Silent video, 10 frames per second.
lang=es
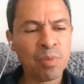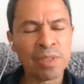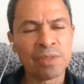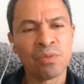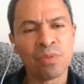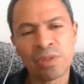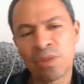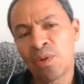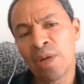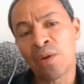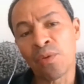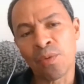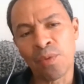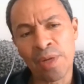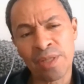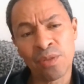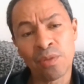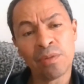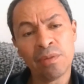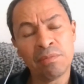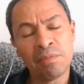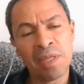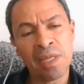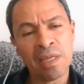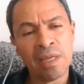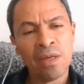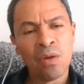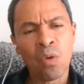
pues no es sino la corroboración de